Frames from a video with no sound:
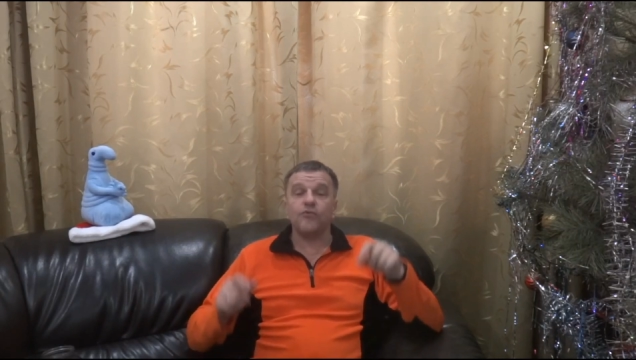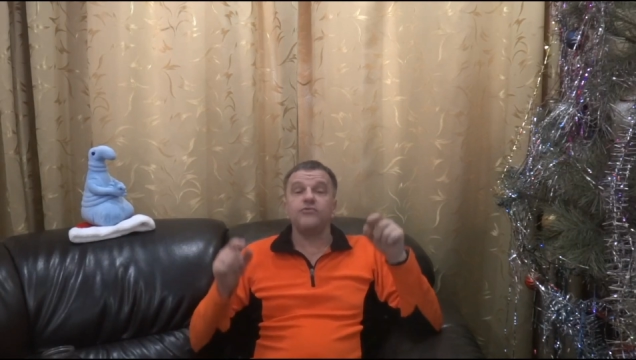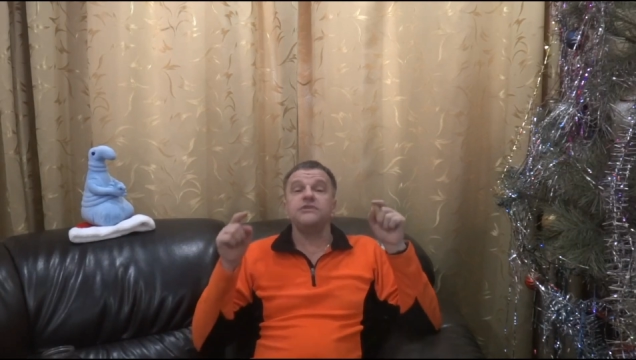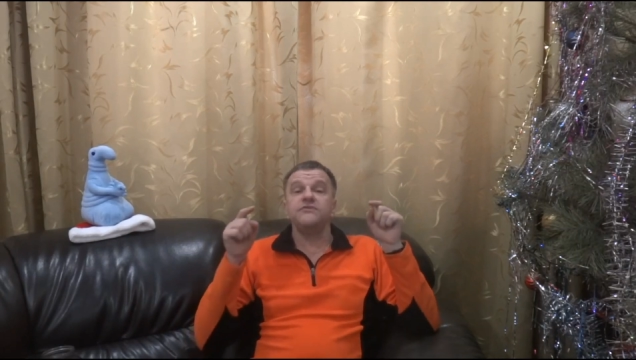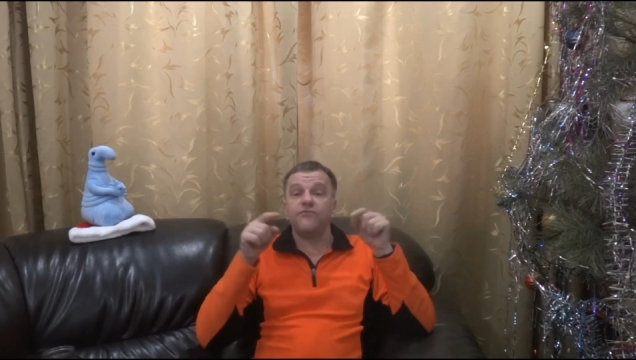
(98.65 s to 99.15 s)
У
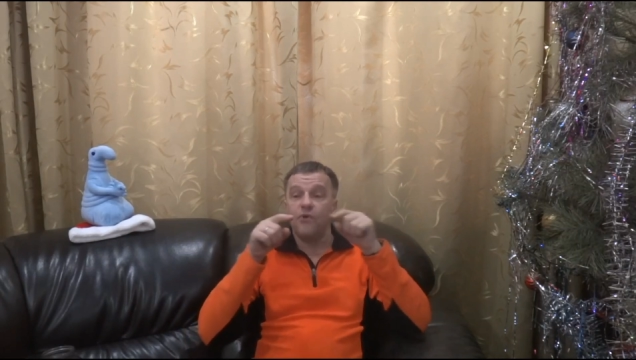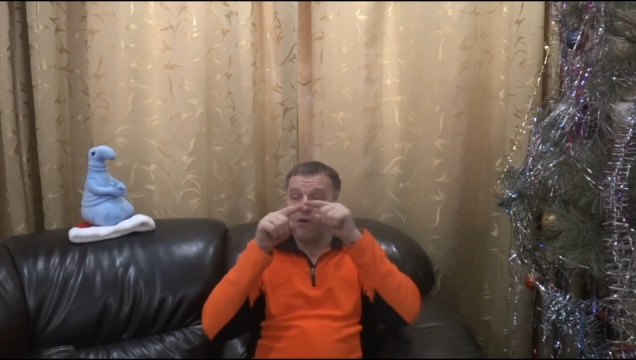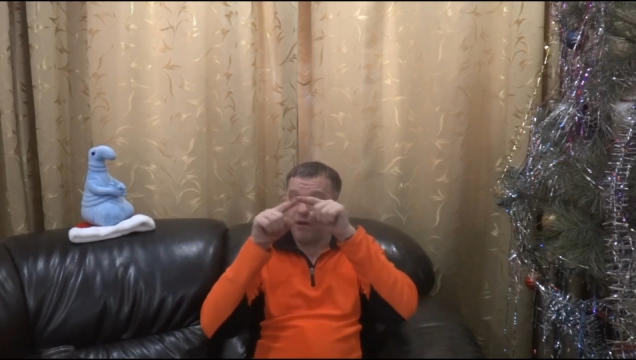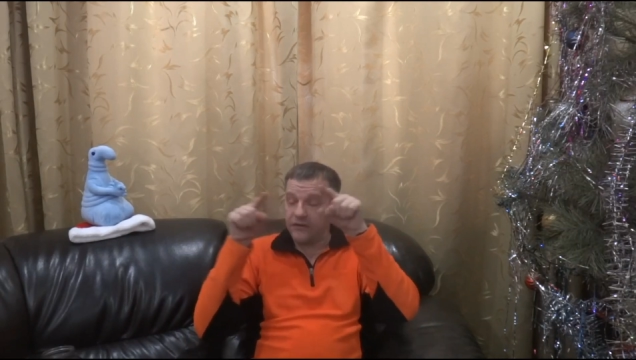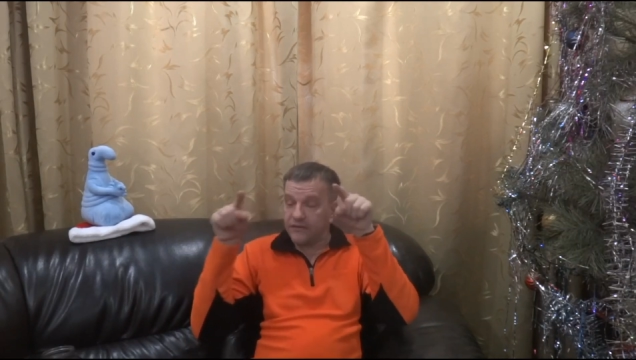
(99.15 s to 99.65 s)

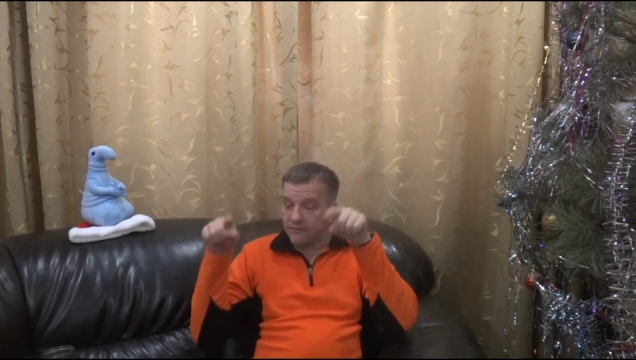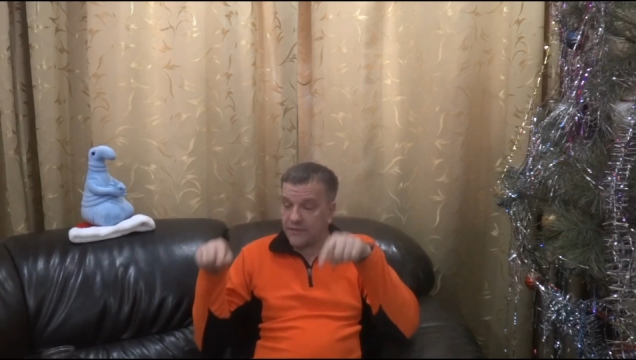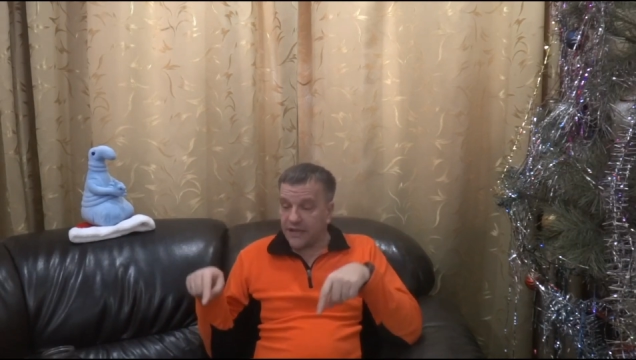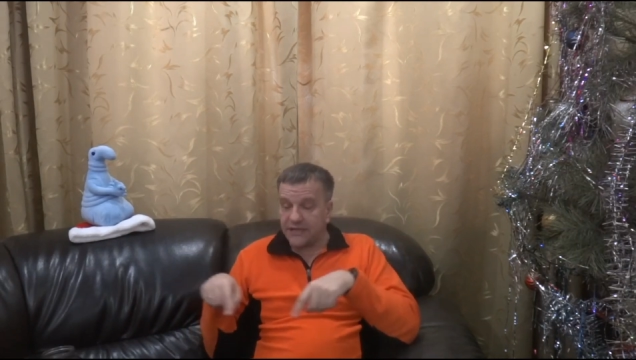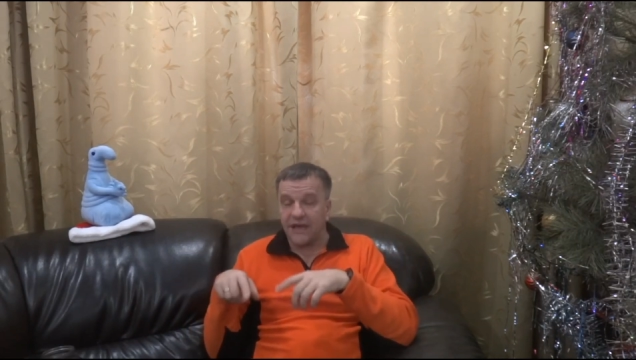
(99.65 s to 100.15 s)
него,
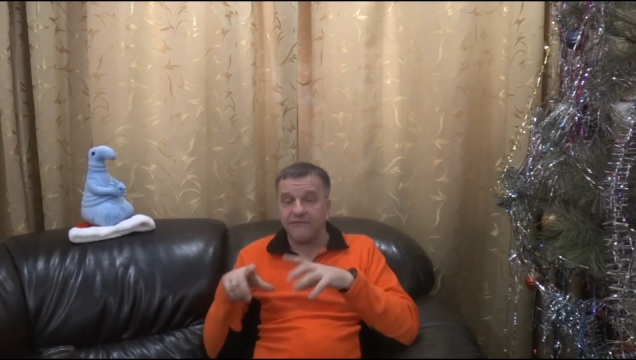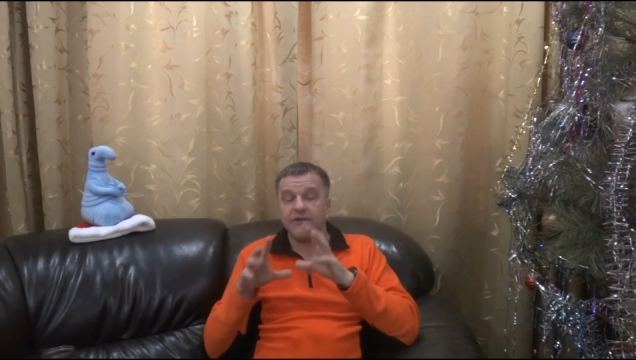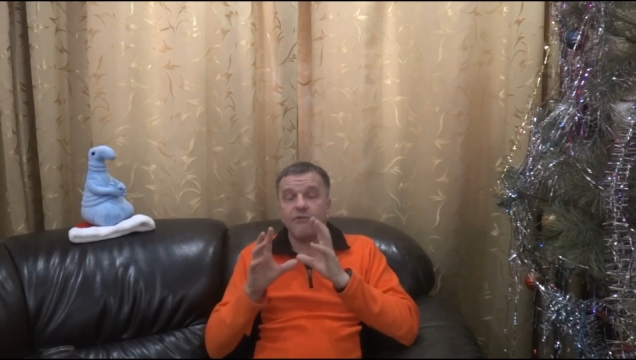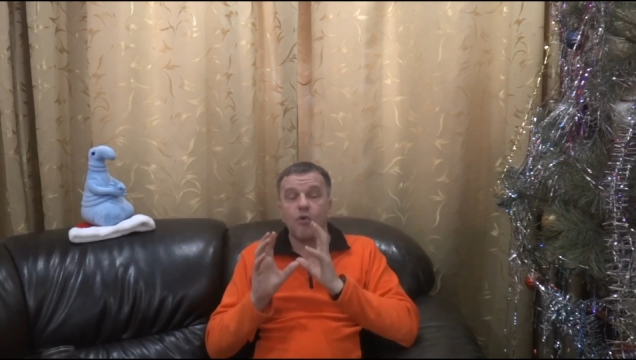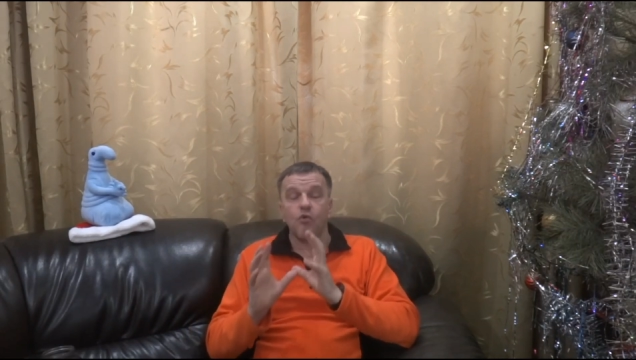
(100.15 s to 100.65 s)
когда вы
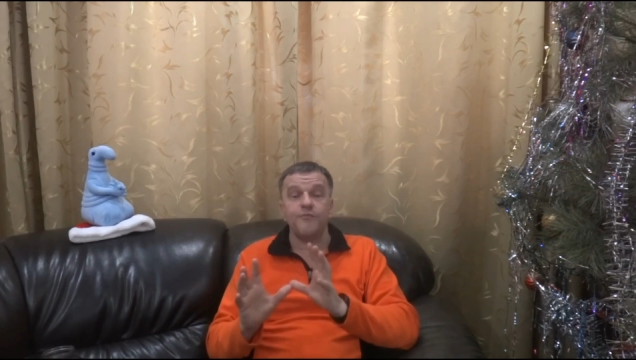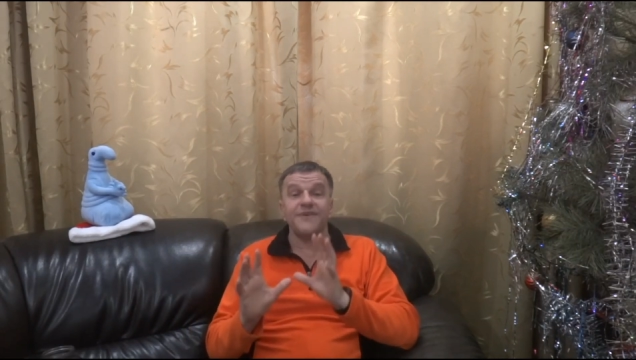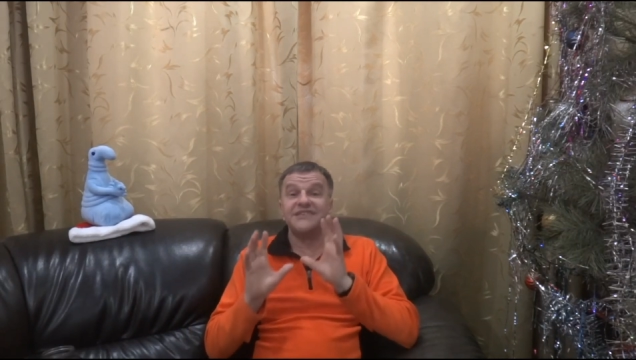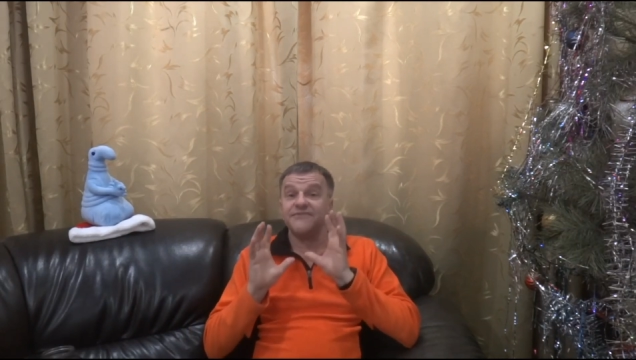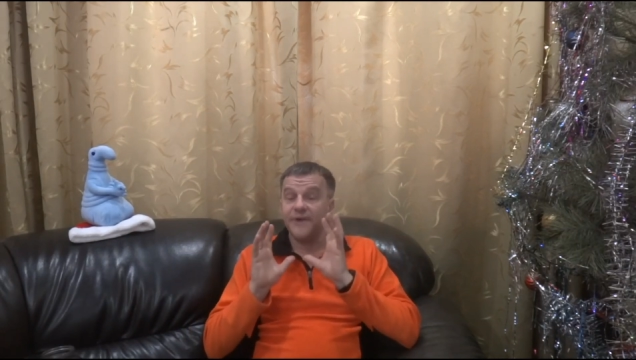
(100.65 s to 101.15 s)
его
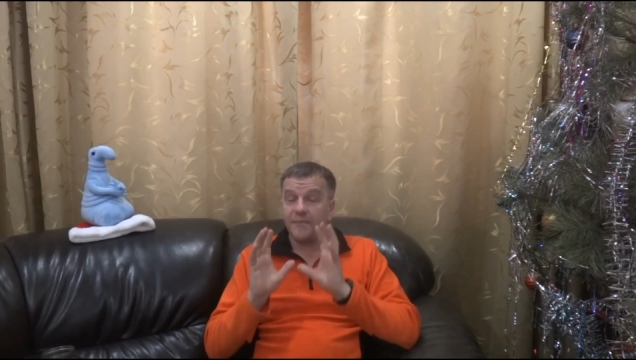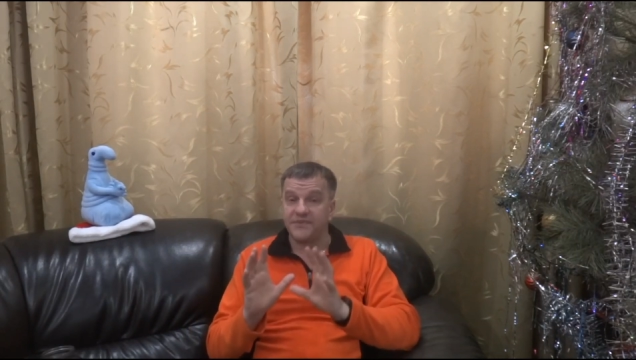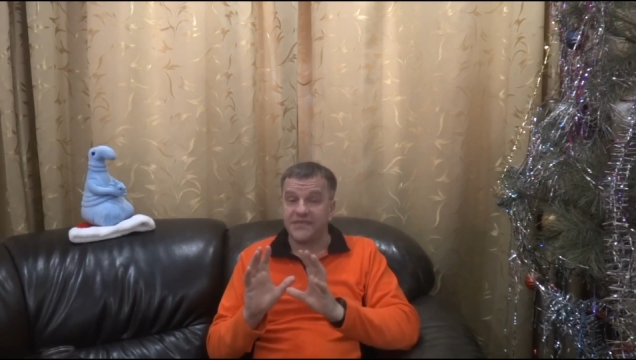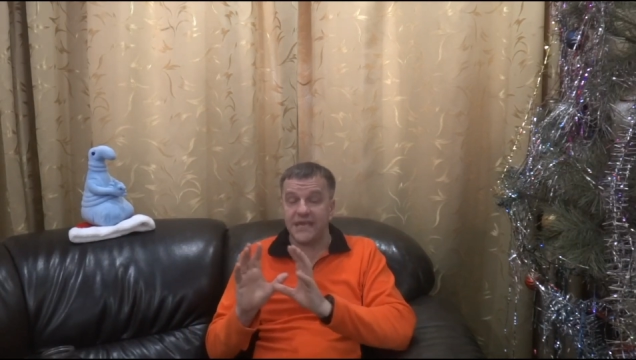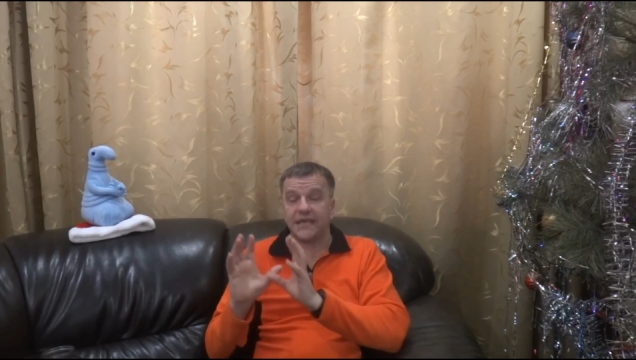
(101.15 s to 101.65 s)
купите в
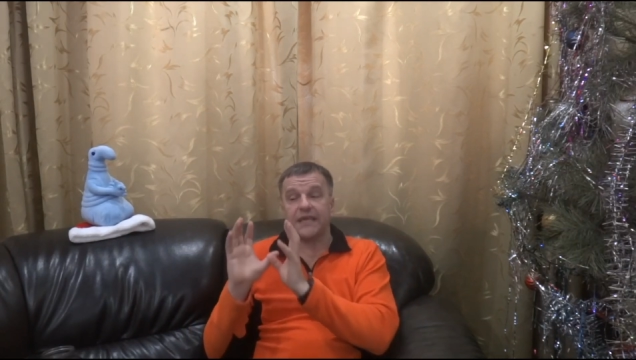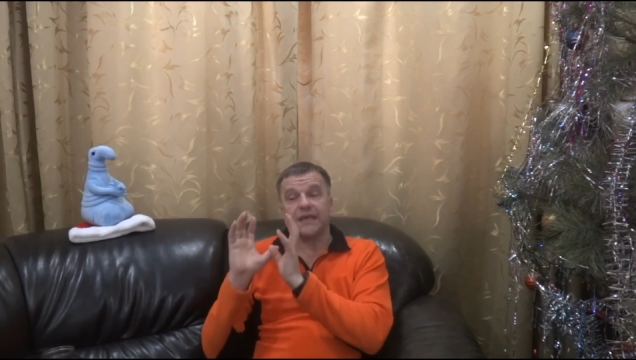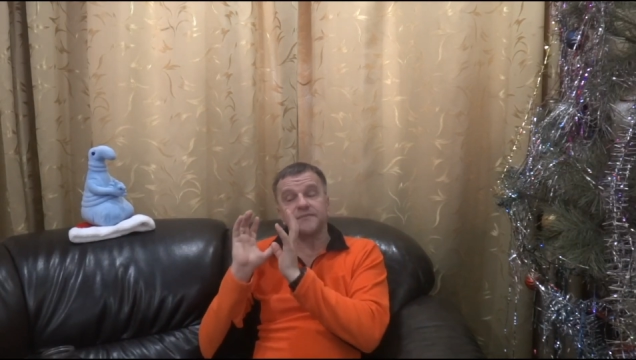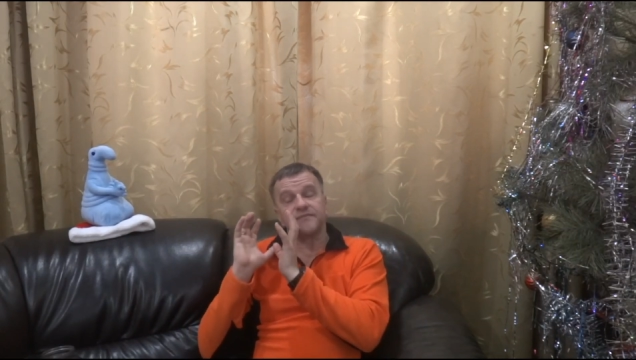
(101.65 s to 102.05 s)
аптеке,